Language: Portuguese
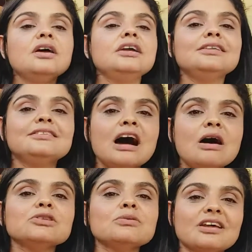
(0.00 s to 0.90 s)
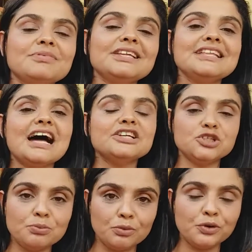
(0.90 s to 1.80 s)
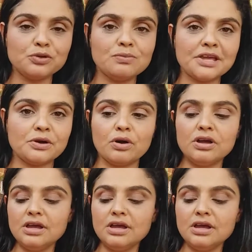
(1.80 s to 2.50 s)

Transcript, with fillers: e dá uma durabilidade muito maior.